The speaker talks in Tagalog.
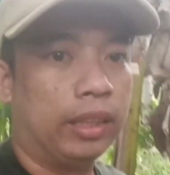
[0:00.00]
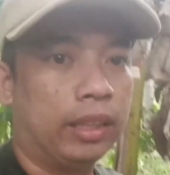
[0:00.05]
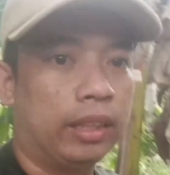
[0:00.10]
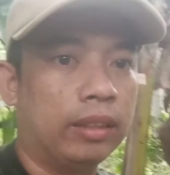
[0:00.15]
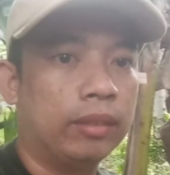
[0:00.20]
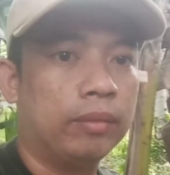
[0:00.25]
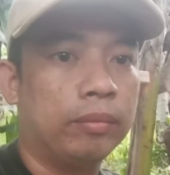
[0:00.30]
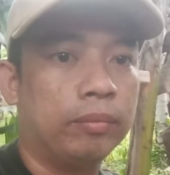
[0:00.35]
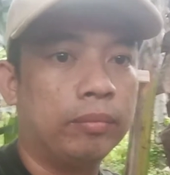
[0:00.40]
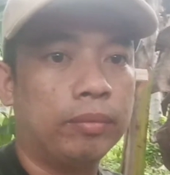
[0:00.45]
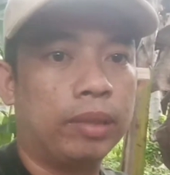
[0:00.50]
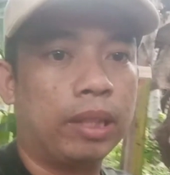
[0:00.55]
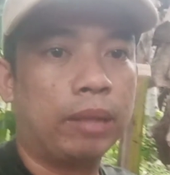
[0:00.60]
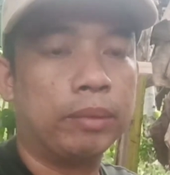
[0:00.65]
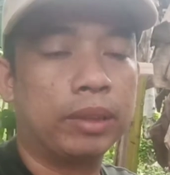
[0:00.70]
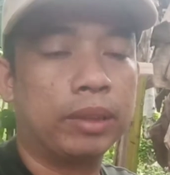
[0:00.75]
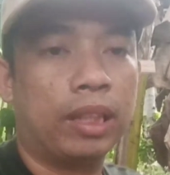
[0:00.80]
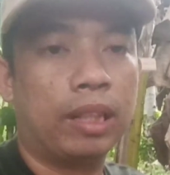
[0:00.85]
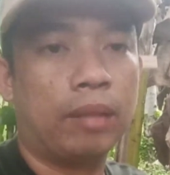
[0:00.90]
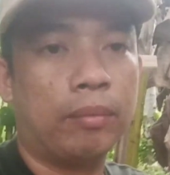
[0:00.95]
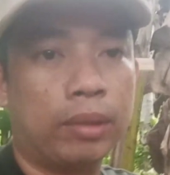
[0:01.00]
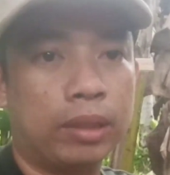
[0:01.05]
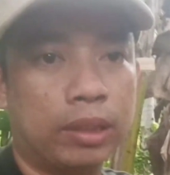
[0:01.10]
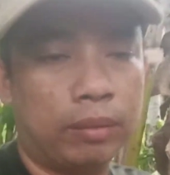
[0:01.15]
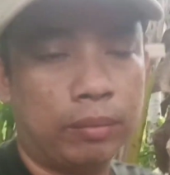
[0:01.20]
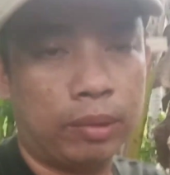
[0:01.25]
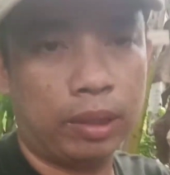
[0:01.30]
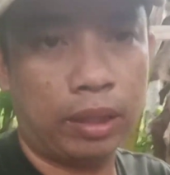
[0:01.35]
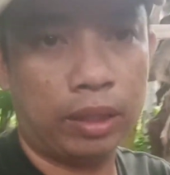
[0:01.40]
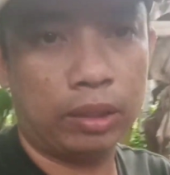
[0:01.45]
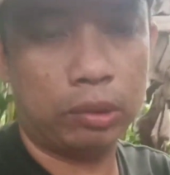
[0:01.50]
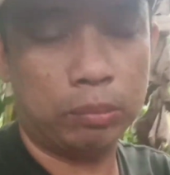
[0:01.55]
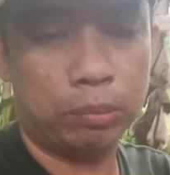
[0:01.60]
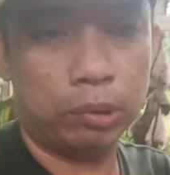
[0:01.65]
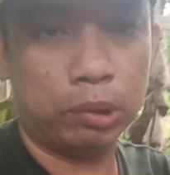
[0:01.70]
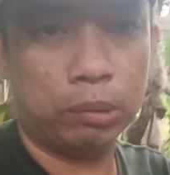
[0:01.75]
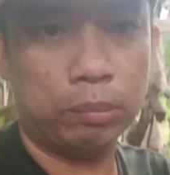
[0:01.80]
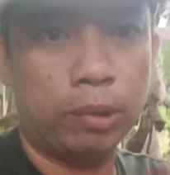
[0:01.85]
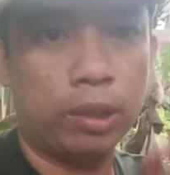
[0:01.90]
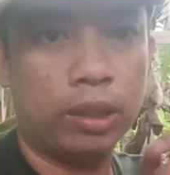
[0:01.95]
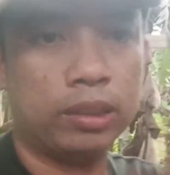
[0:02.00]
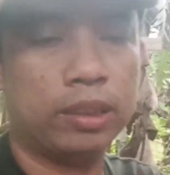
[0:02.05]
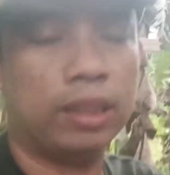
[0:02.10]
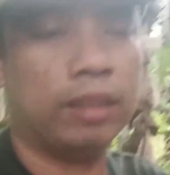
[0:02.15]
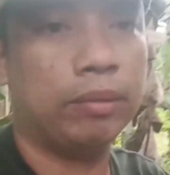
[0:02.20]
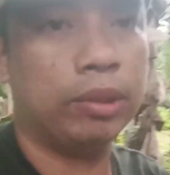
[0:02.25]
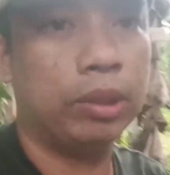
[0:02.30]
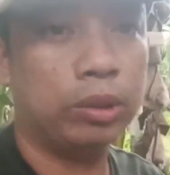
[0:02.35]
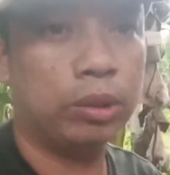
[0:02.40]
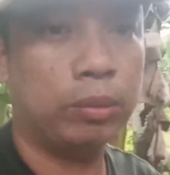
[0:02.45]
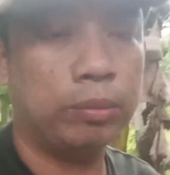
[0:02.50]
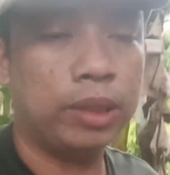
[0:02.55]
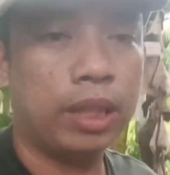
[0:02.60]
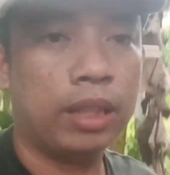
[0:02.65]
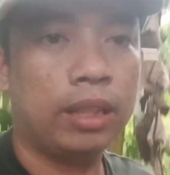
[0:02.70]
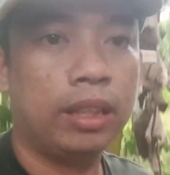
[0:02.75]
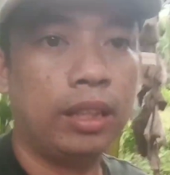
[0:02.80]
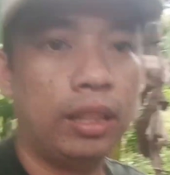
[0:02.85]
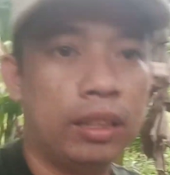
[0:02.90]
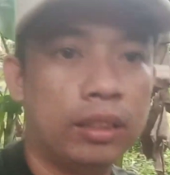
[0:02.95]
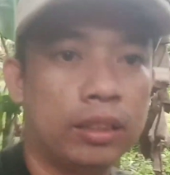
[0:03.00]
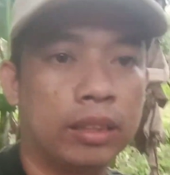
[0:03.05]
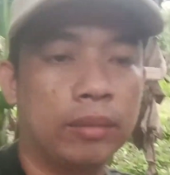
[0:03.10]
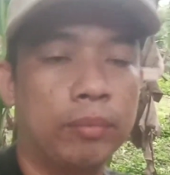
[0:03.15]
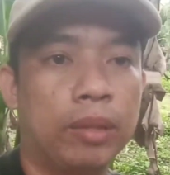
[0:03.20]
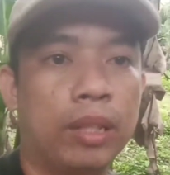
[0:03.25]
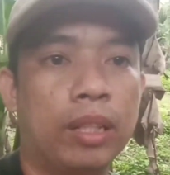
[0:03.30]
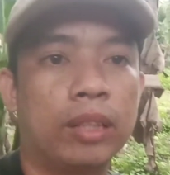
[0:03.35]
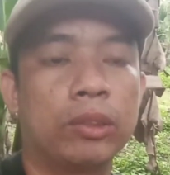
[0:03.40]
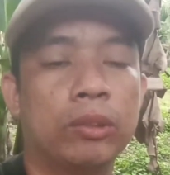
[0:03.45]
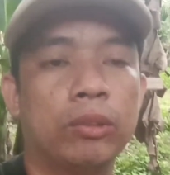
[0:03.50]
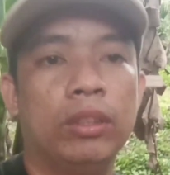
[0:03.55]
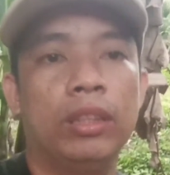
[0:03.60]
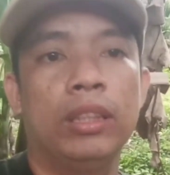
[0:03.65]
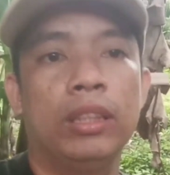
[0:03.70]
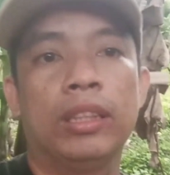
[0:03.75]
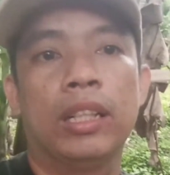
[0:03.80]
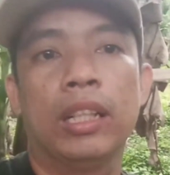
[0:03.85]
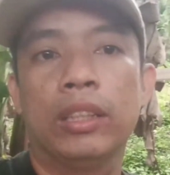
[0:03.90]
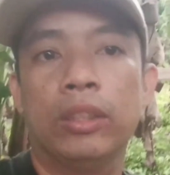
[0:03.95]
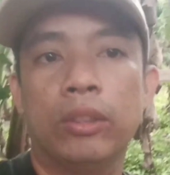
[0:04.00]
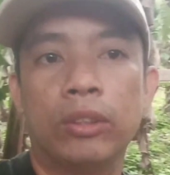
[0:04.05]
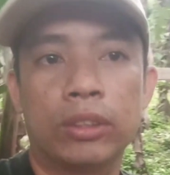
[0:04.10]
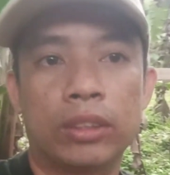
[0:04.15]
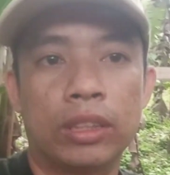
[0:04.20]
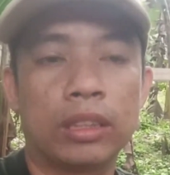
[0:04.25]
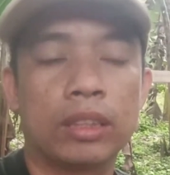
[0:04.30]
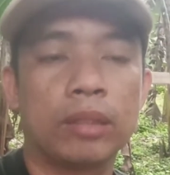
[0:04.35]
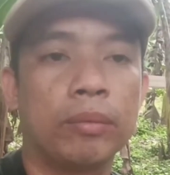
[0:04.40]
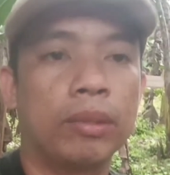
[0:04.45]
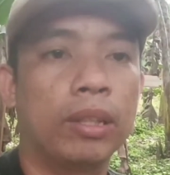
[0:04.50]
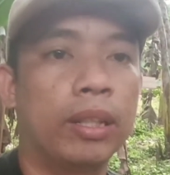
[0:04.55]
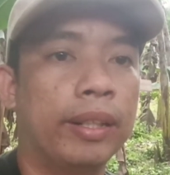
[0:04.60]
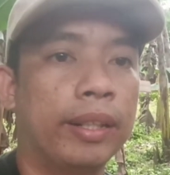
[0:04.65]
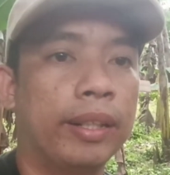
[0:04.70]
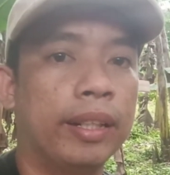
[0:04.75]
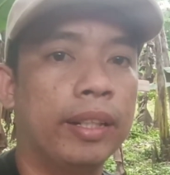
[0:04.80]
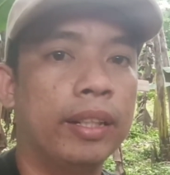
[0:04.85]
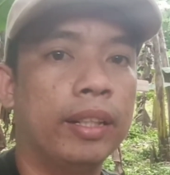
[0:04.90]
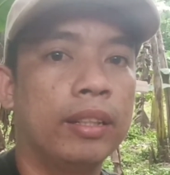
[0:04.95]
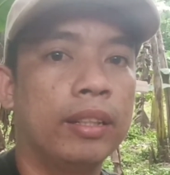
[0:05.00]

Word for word: Ayan. Maraming salamat sa mga sumusuporta sa aming YouTube channel, sa mga solid kanyors at sa mga